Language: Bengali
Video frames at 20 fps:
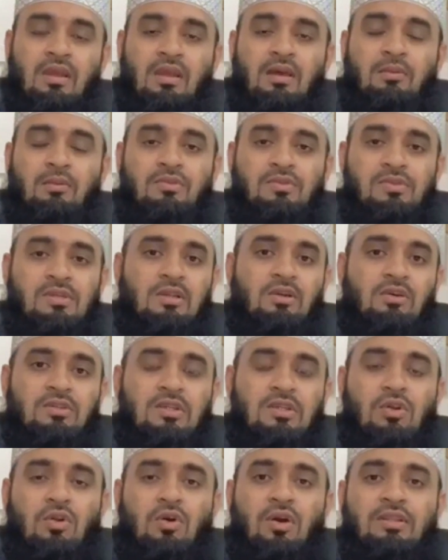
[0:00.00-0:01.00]
এবং
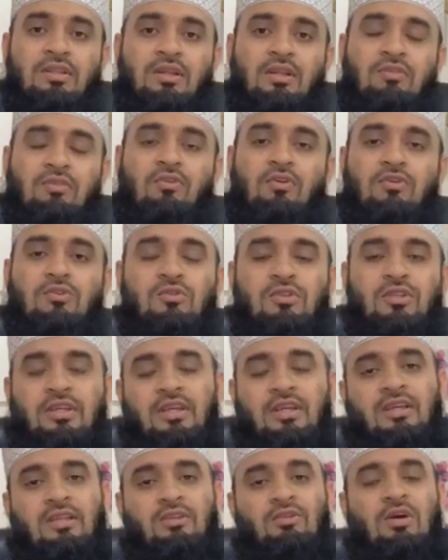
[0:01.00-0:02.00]
জিলহজের নয় তারিখ ফজর
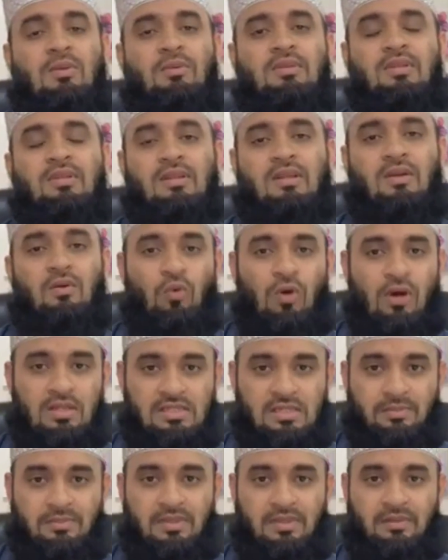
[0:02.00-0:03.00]
থেকে কিন্তু আমাদেরকে
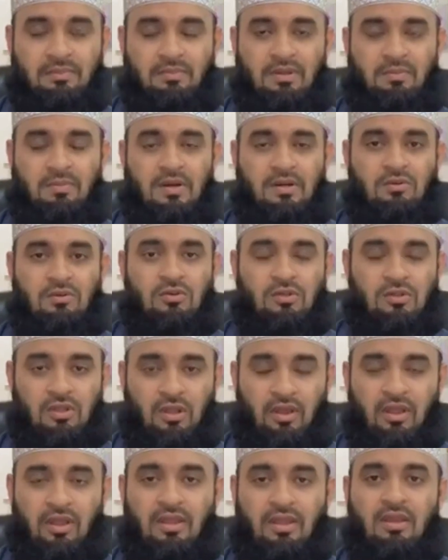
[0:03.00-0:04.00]
ওয়াজিব তাকবির পাঠ করতে
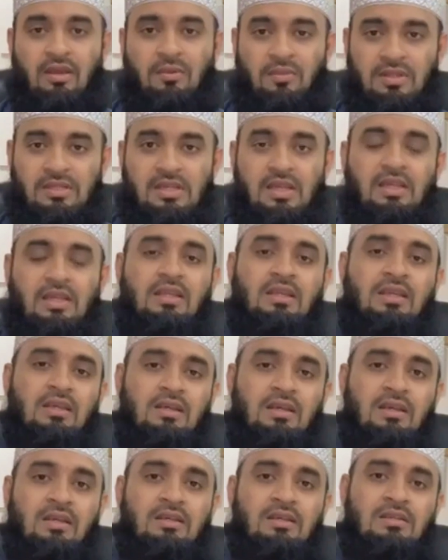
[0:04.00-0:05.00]
হয় আমরা জানি
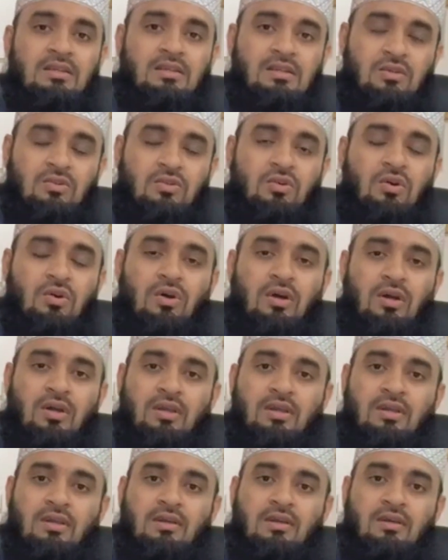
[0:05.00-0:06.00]
সেটা শুরু হয়
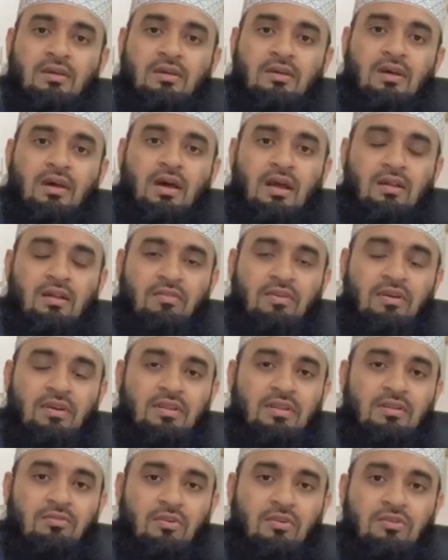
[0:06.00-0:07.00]
আরাফার
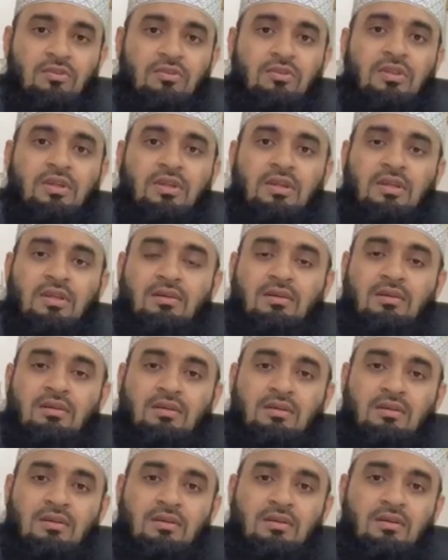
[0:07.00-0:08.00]
দিন ফজর থেকে
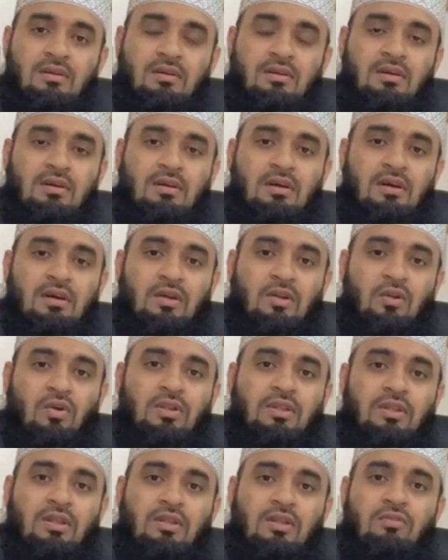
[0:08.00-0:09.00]

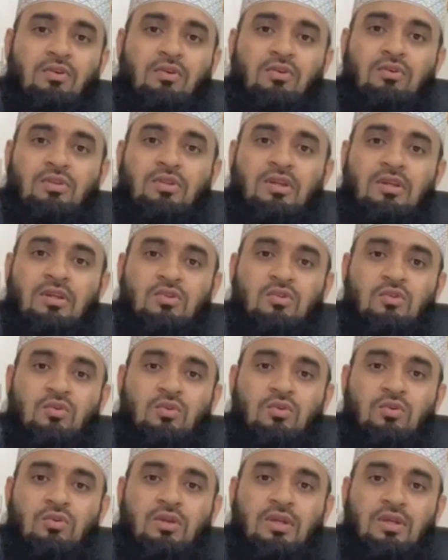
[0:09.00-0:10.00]
নয় তারিখ ফজর থেকে শুরু
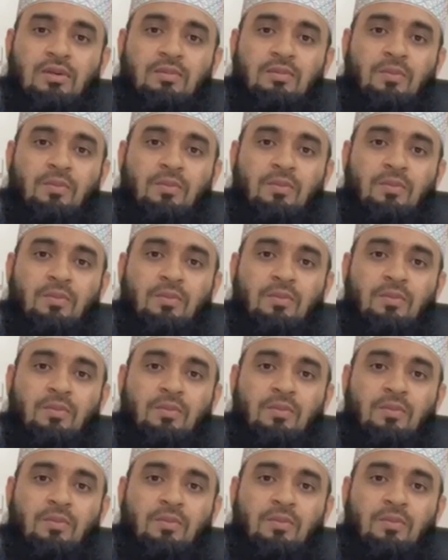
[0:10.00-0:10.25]
করে